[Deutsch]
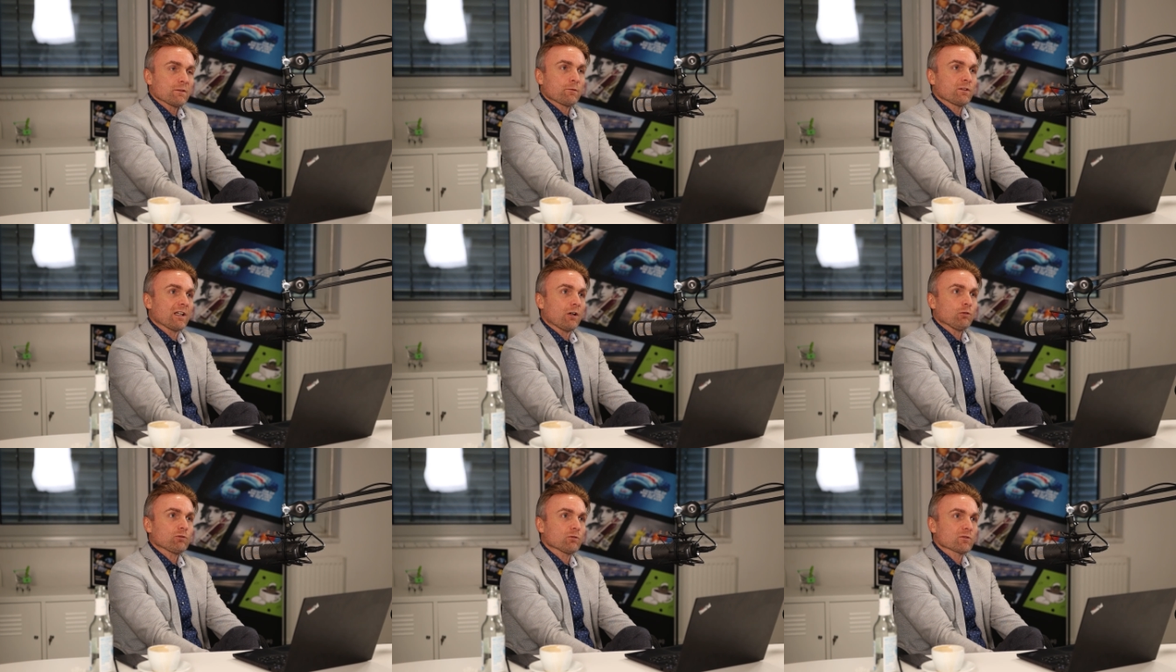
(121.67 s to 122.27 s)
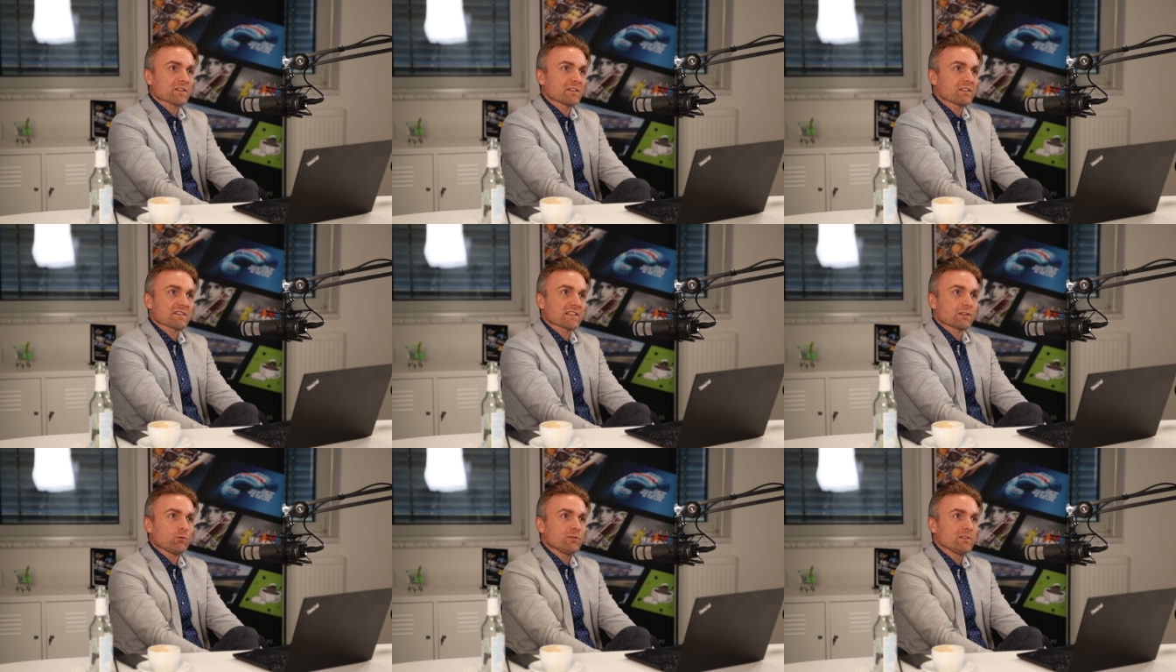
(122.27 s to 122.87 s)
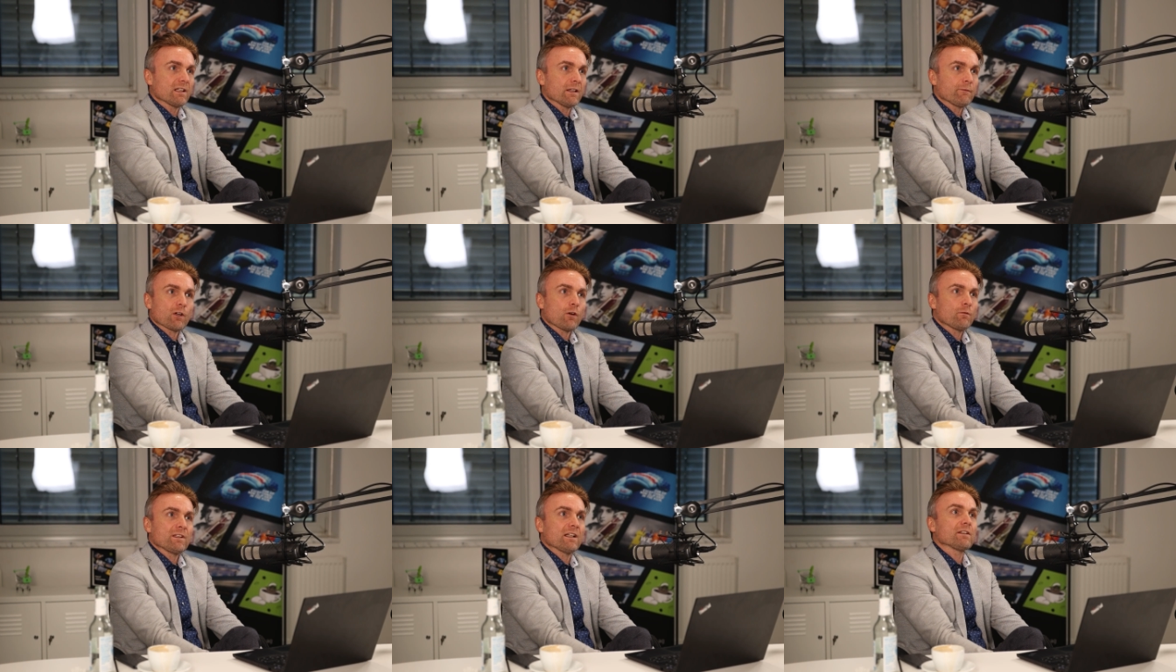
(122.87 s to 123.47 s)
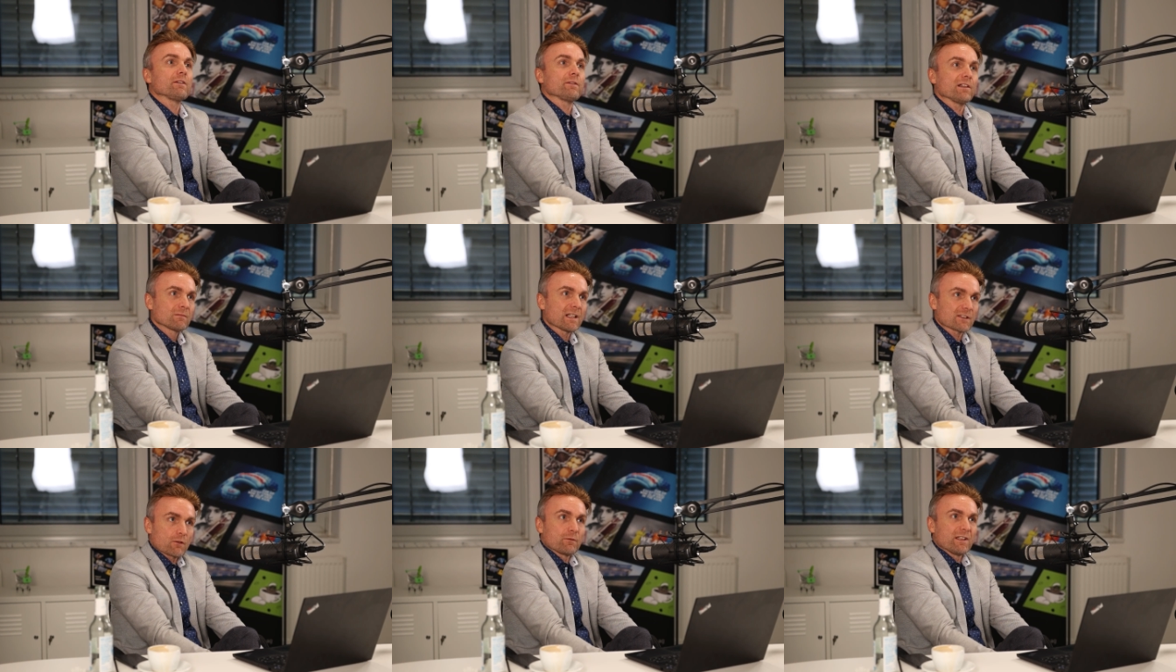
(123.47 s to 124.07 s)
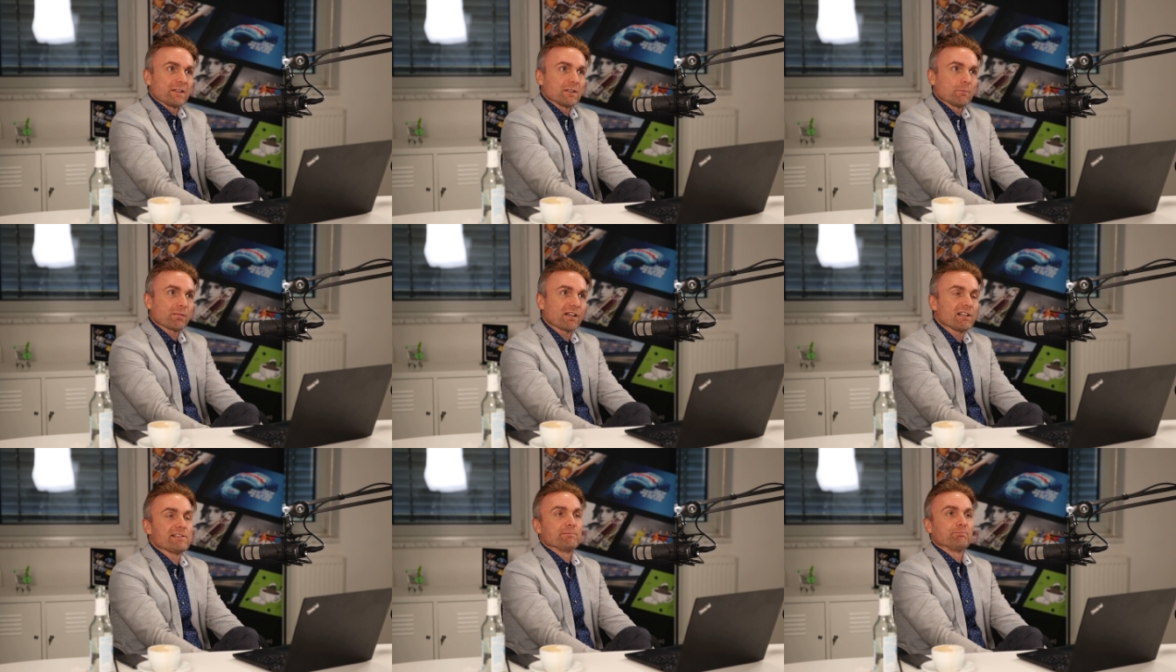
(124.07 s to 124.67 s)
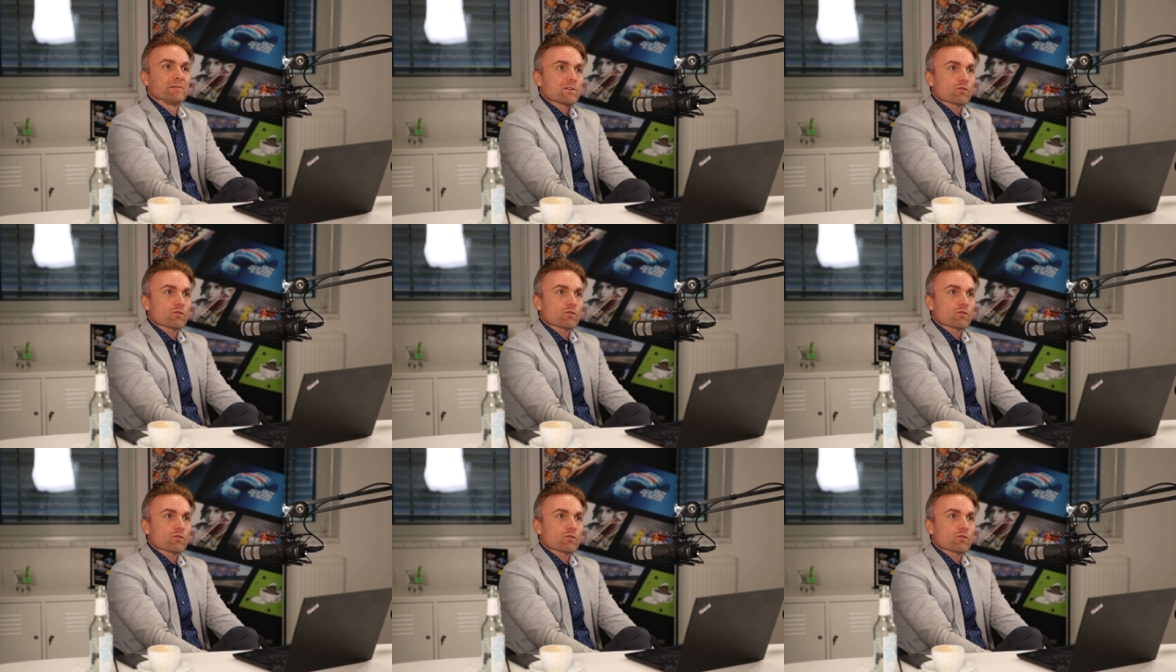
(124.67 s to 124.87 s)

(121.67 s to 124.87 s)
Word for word: von Autos in der Sekunde einfach auf aufeinanderfahren, also aufeinander prallen. Ja.